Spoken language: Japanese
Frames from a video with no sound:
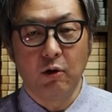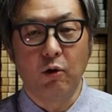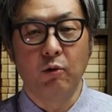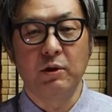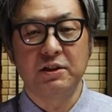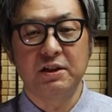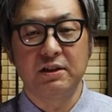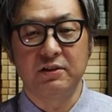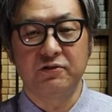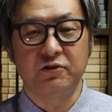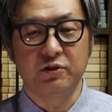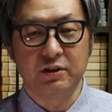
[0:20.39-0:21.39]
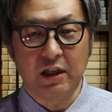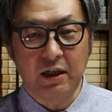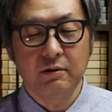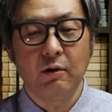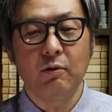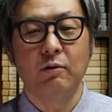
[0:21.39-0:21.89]
お召しについ
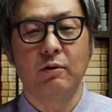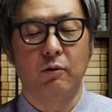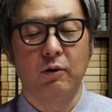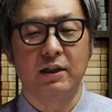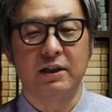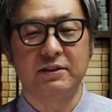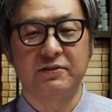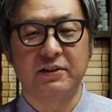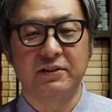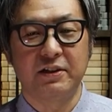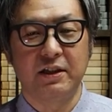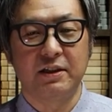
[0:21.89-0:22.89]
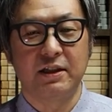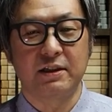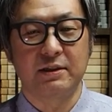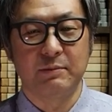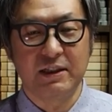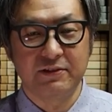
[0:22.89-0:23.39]
てをお話しさせていただ
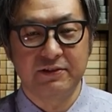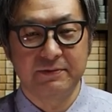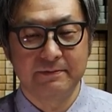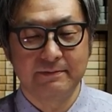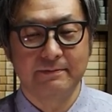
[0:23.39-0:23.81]
きます。